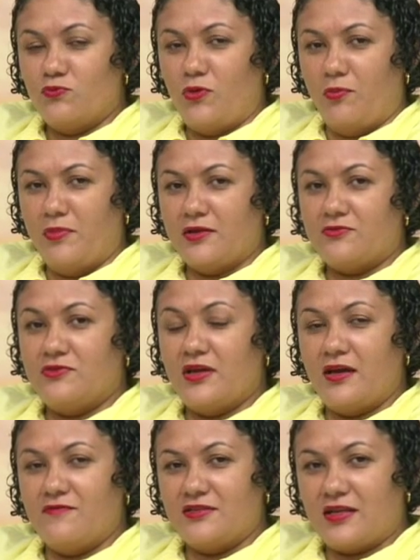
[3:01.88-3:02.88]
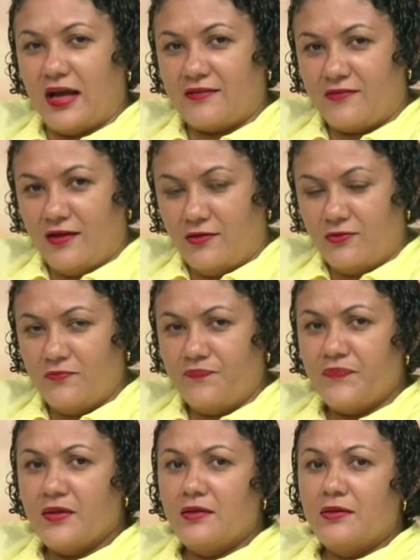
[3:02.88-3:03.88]
um momento de reivindicação,
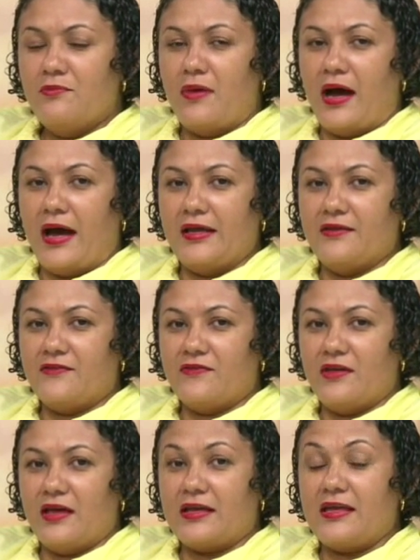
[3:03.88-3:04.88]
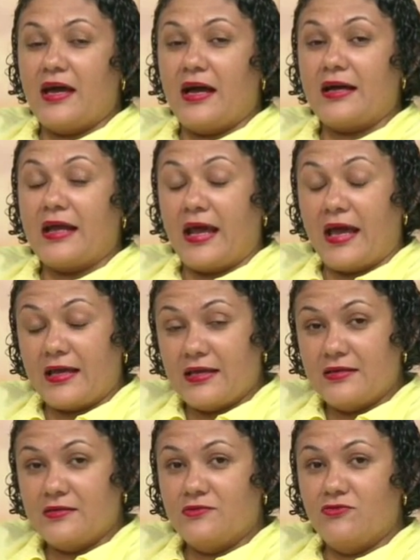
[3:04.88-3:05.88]
mas é, que
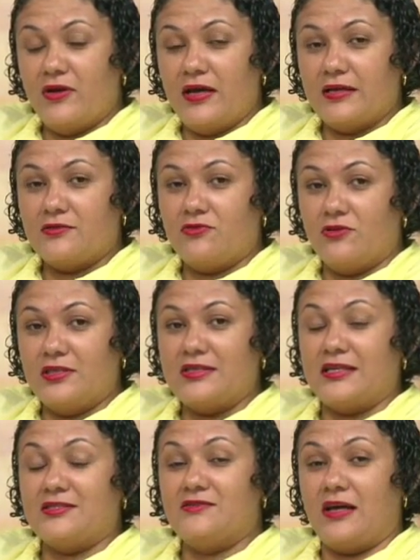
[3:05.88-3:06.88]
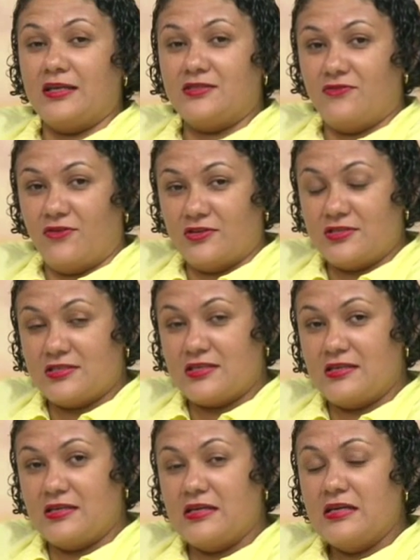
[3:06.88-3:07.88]
agregue não é, todas as, as vozes
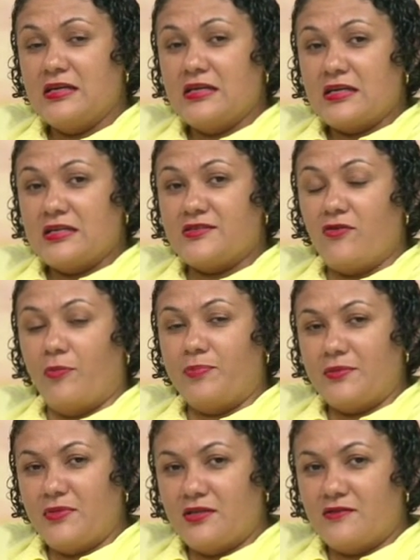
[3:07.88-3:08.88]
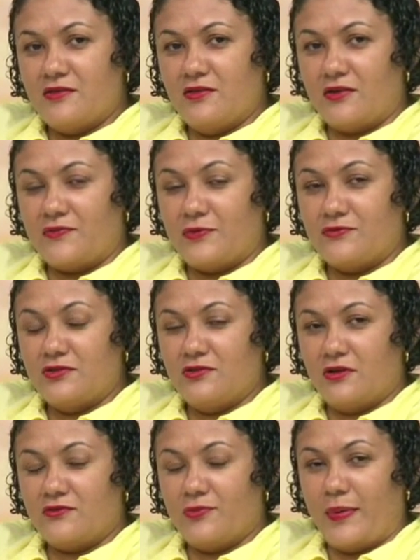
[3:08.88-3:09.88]
que, que são oprimidas em nosso, em
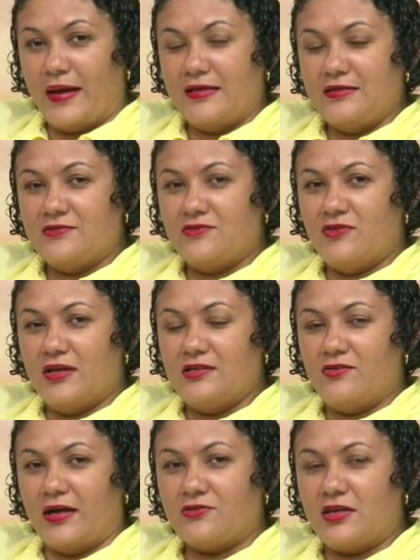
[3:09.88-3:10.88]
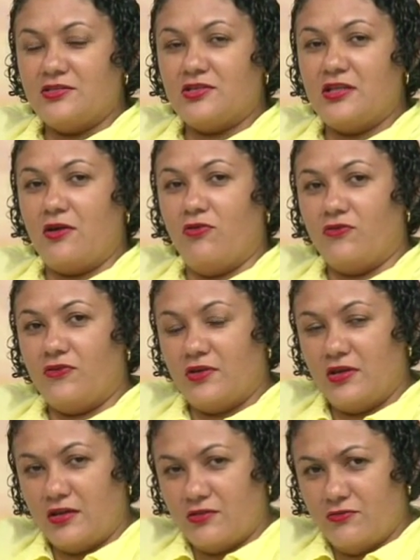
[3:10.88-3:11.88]
nosso país. Não é? E eu acho que a gente tem
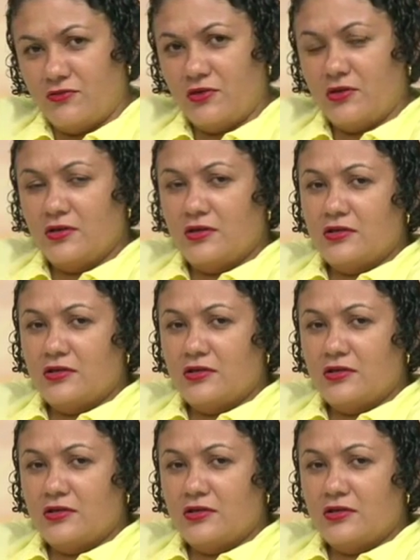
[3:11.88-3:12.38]
conseguido.